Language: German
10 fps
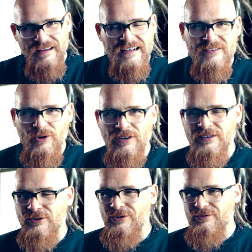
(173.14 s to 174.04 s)

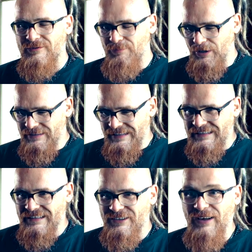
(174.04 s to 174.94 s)
Exkurs
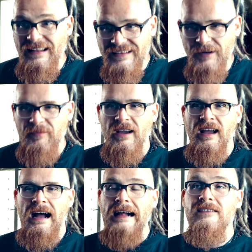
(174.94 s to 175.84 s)
Politik zu Ende.
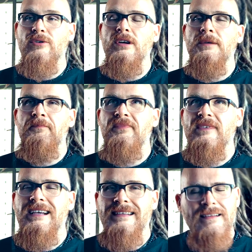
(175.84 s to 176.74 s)
Also,
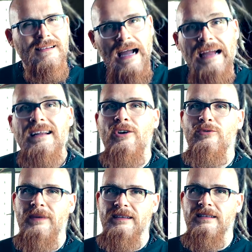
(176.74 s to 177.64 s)
das ist kein
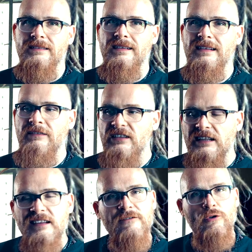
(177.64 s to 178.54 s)
Argument, dass etwas
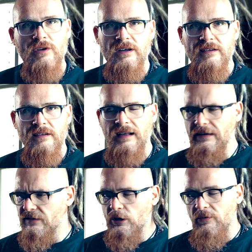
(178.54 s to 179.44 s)
erzwungen ist. Das
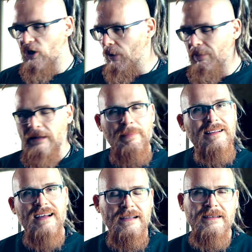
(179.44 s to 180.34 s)
heißt, das können wir komplett
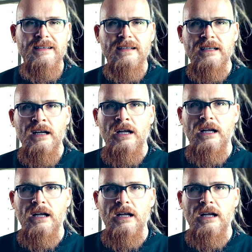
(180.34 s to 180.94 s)
beiseite legen.